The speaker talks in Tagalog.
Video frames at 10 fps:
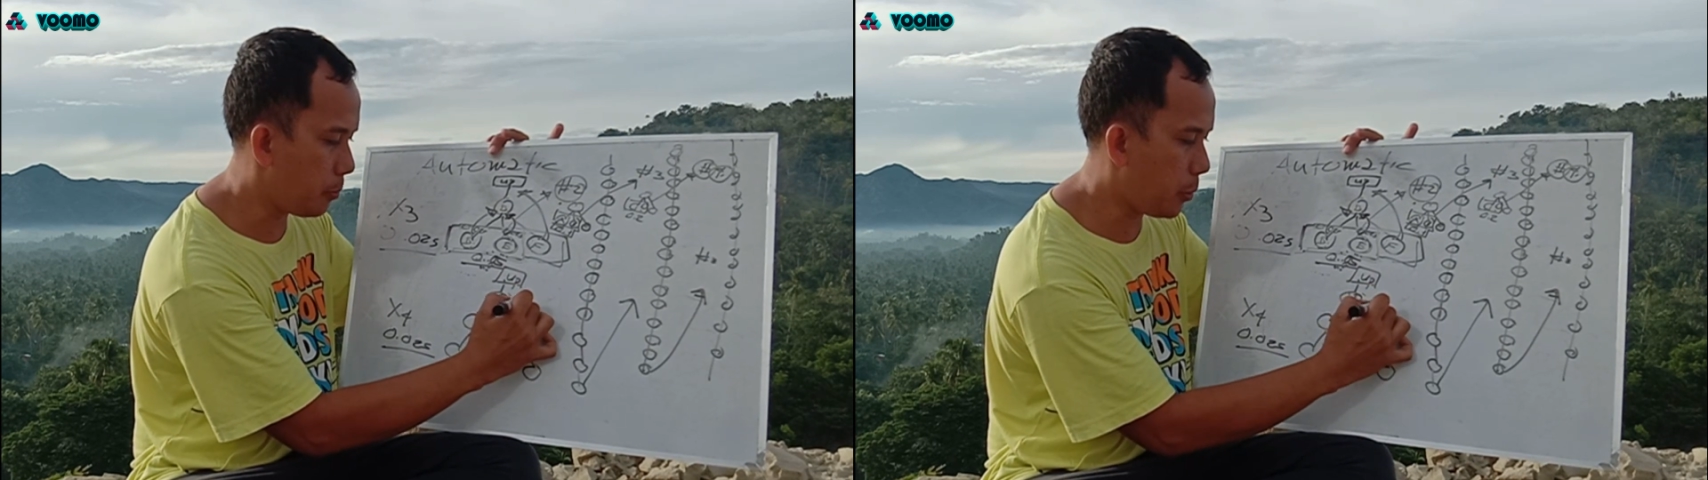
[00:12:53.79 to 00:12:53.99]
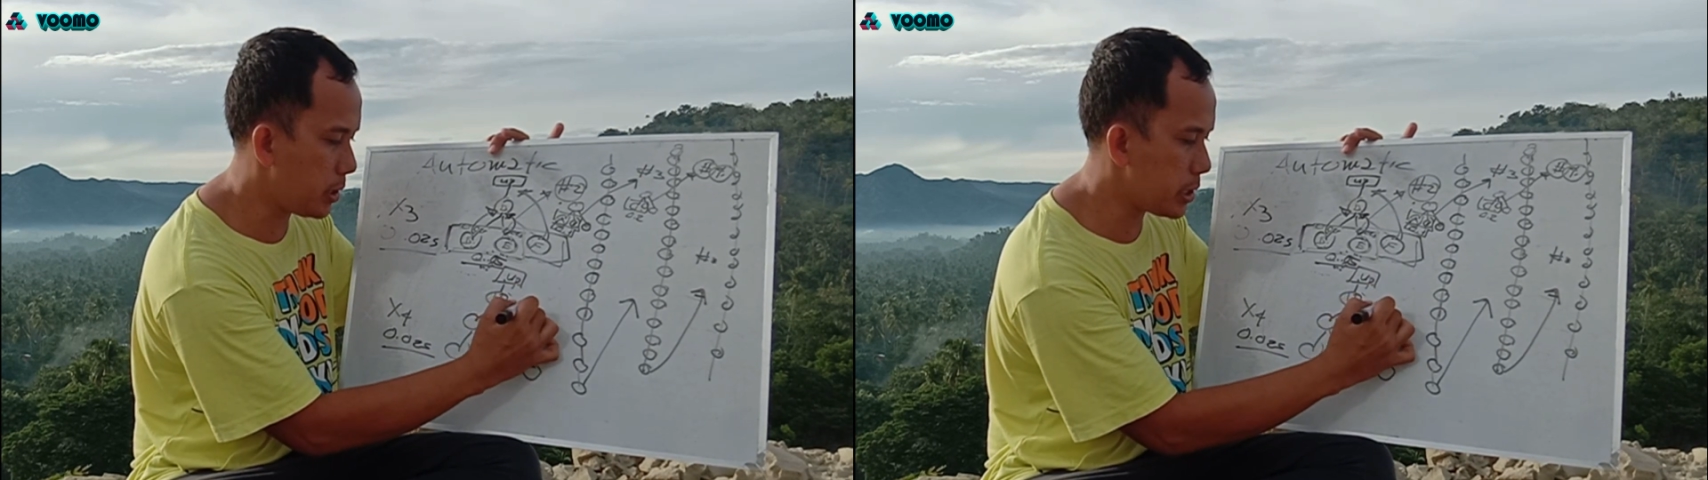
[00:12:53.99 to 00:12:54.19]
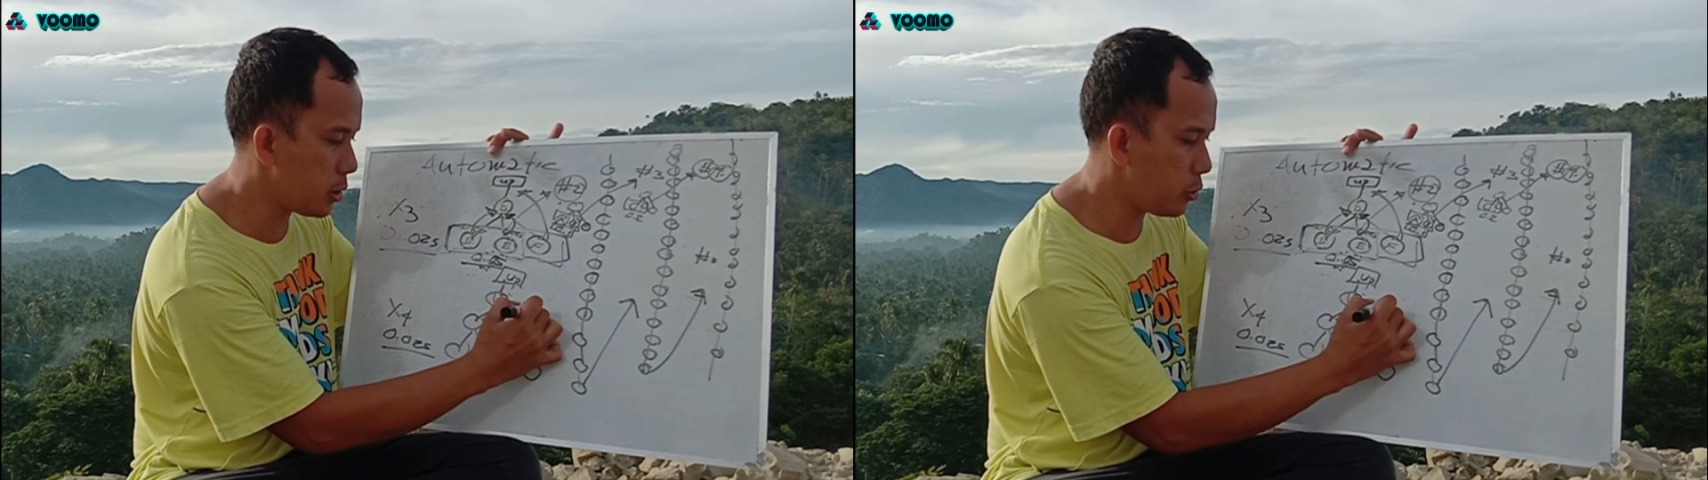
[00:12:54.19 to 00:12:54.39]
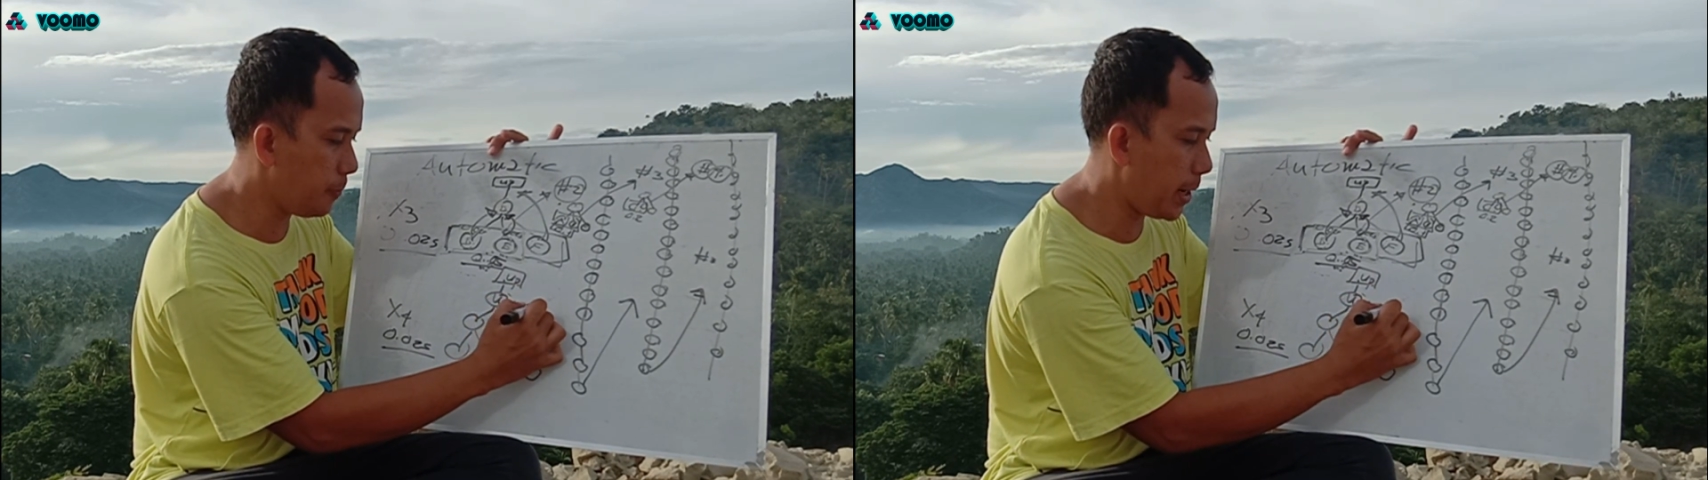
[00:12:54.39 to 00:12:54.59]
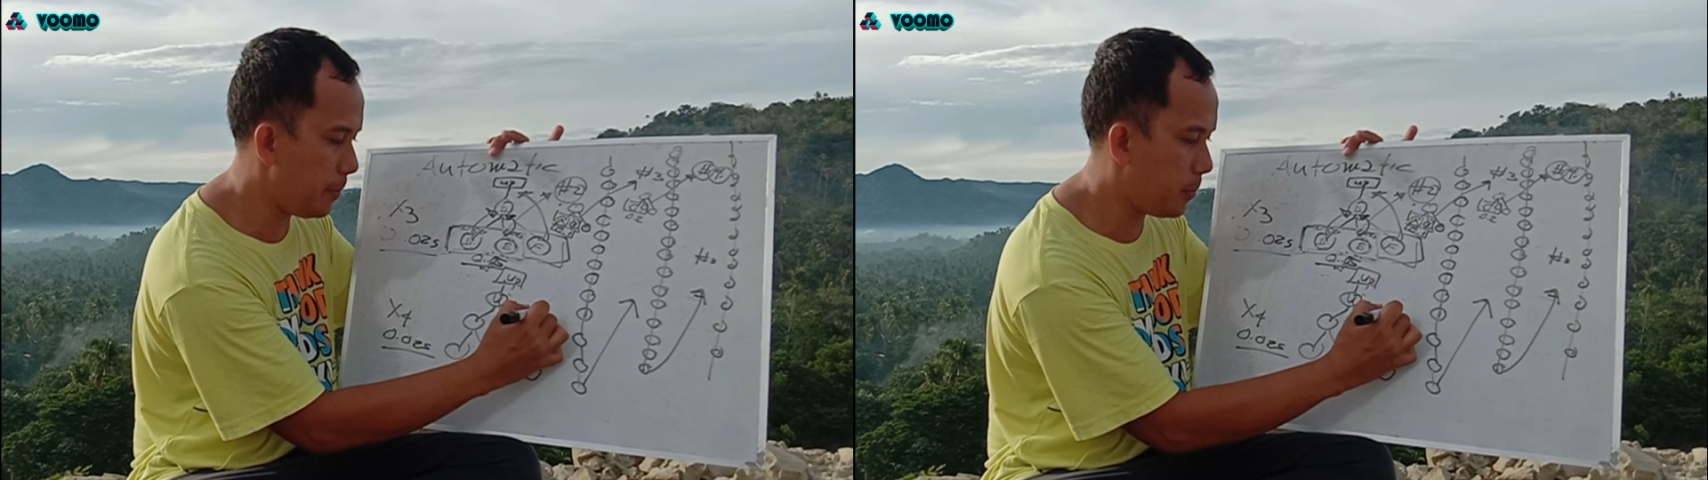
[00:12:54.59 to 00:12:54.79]
0.025
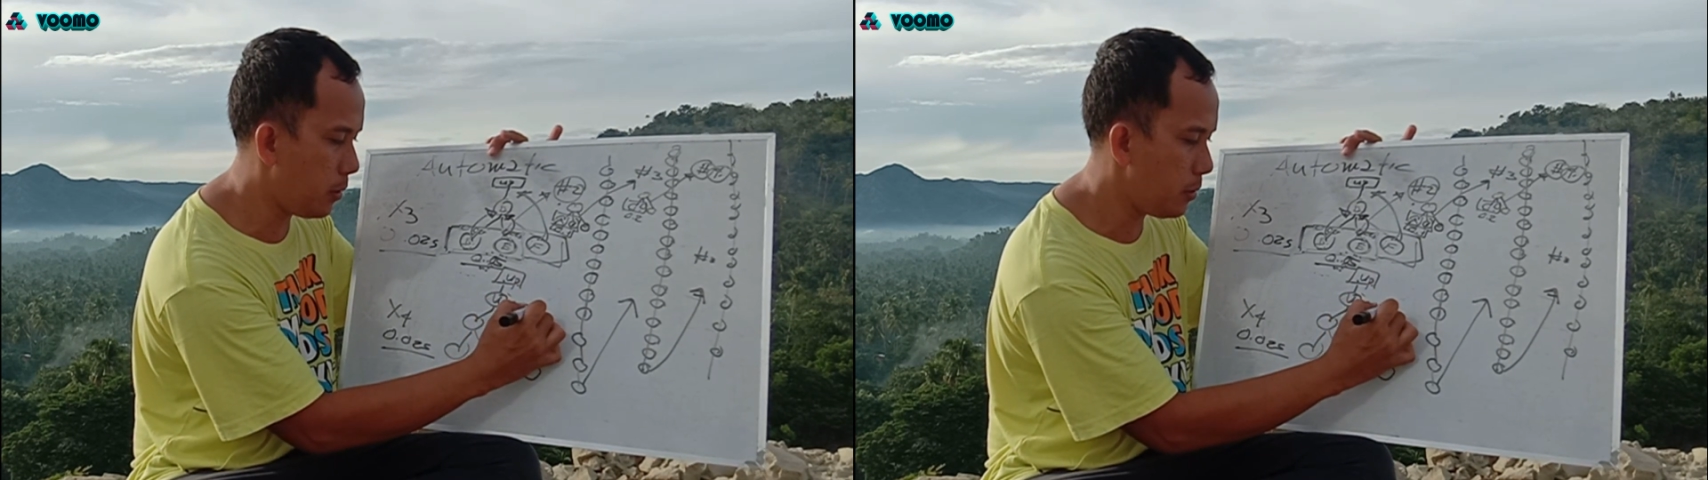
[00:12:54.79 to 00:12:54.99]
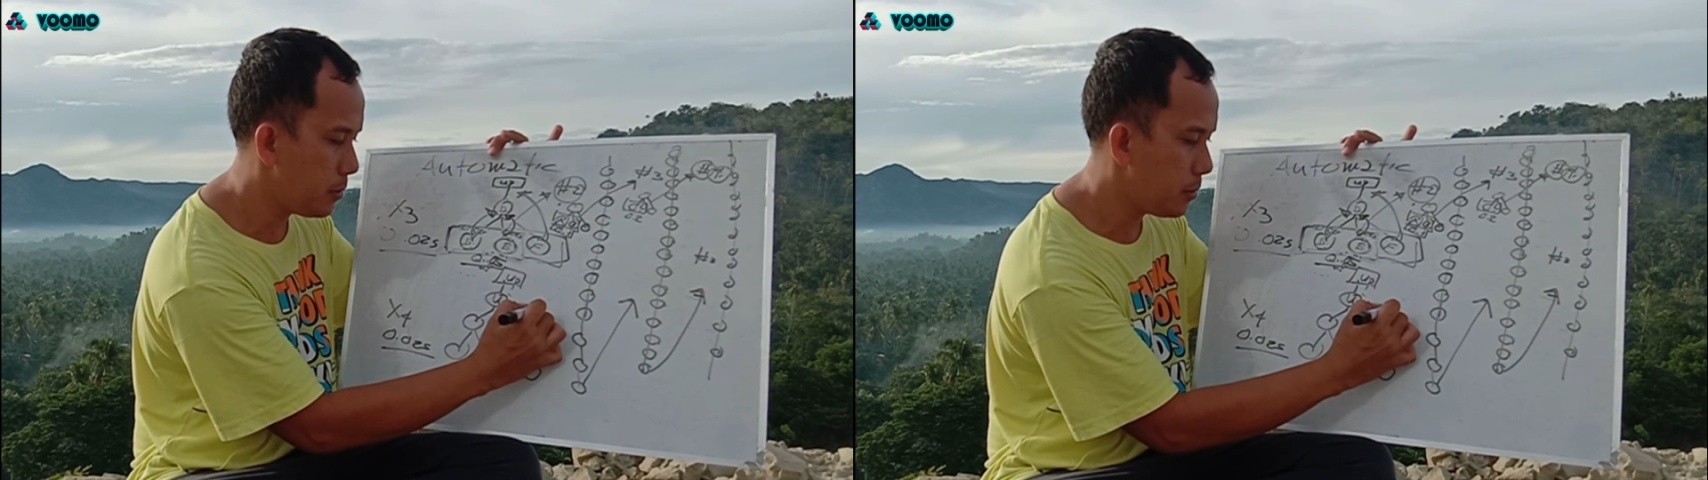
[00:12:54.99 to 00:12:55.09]
mo,